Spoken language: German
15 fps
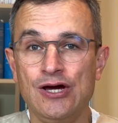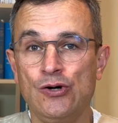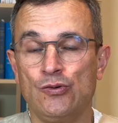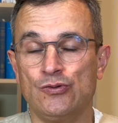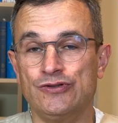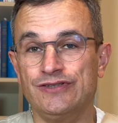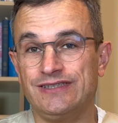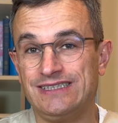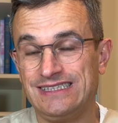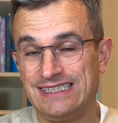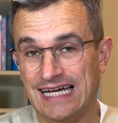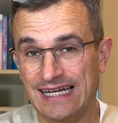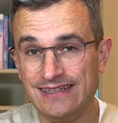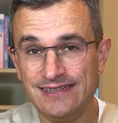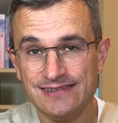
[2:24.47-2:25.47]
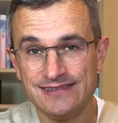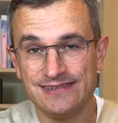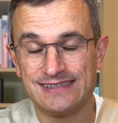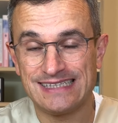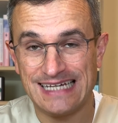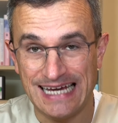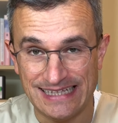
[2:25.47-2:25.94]
und dann ist
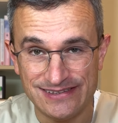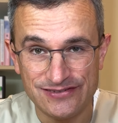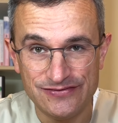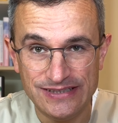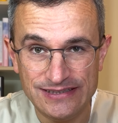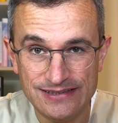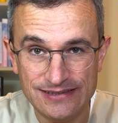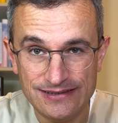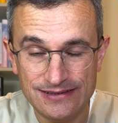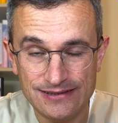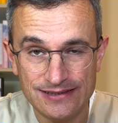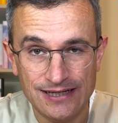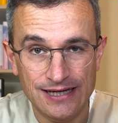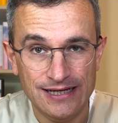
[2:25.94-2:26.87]
es ganz wichtig,